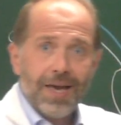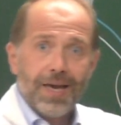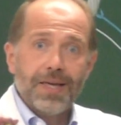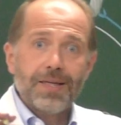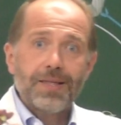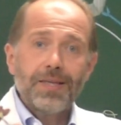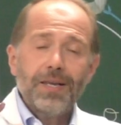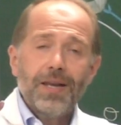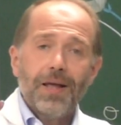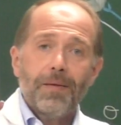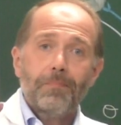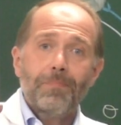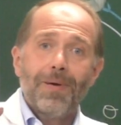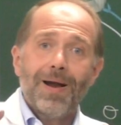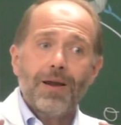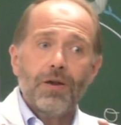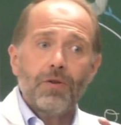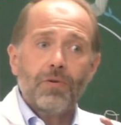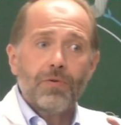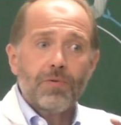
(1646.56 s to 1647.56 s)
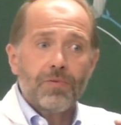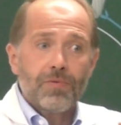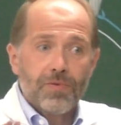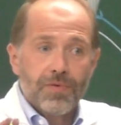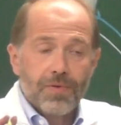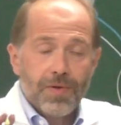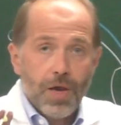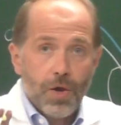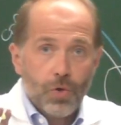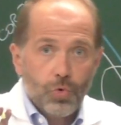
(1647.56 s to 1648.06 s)
et c'est la
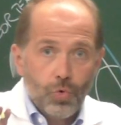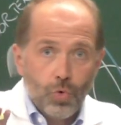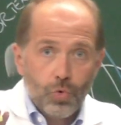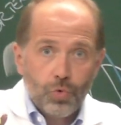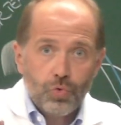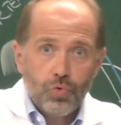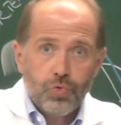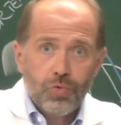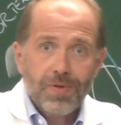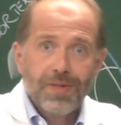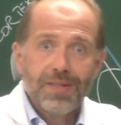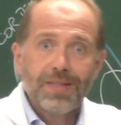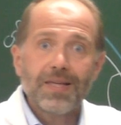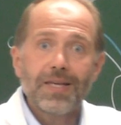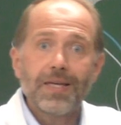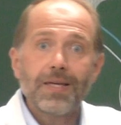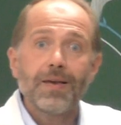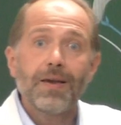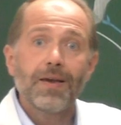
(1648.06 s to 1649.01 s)
balance de toutes ces